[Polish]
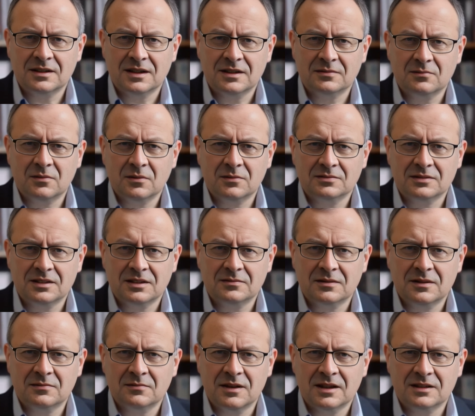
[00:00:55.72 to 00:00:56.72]
I tu
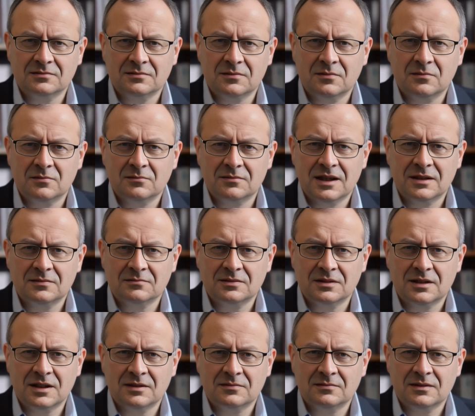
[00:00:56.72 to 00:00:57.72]
zdziwię Państwa, bo
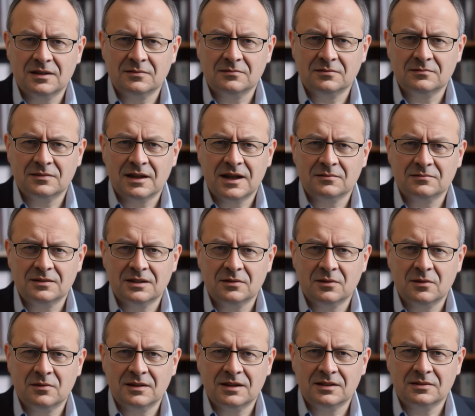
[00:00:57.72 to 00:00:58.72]
pierwsze wzmianki
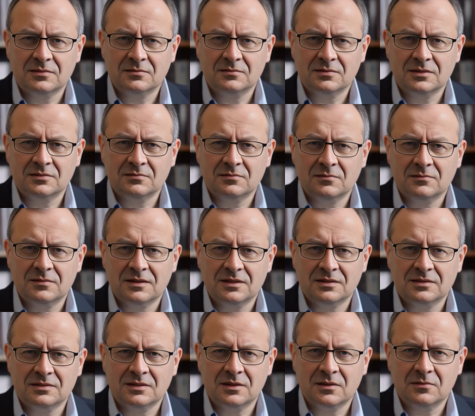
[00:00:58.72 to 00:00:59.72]
o naszym przyszłym
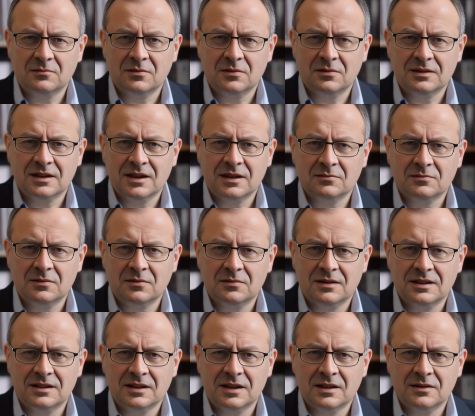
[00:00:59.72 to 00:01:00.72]
ministrze obrony
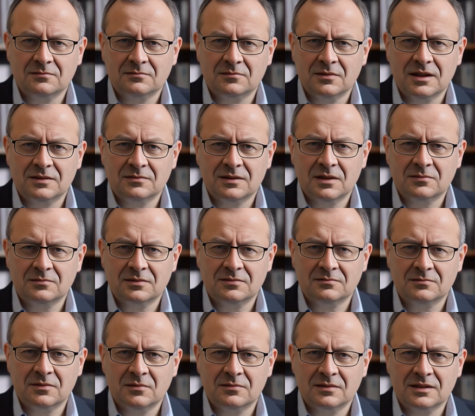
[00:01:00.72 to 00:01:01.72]
narodowej pojawiają się
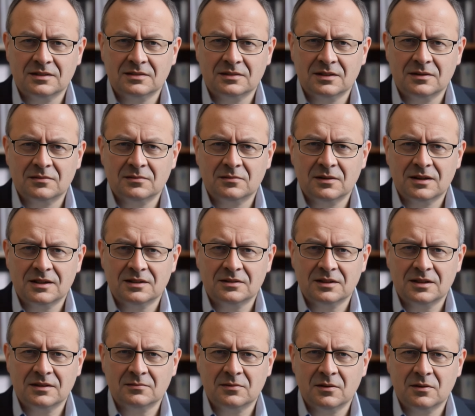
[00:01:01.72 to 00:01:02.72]
w kontekście
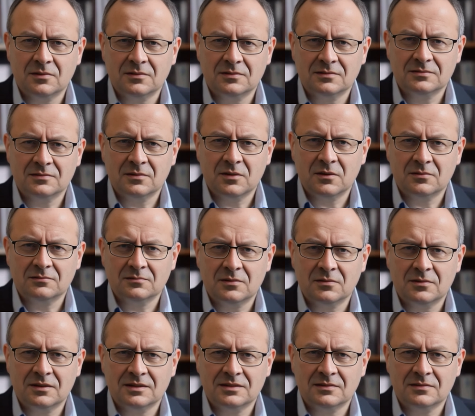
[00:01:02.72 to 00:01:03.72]
doniesień o UFO w
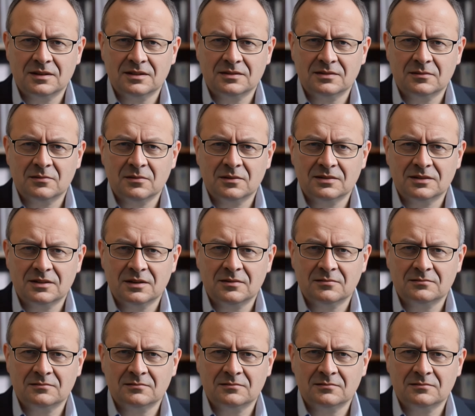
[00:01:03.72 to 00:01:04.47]
okolicy miejscowości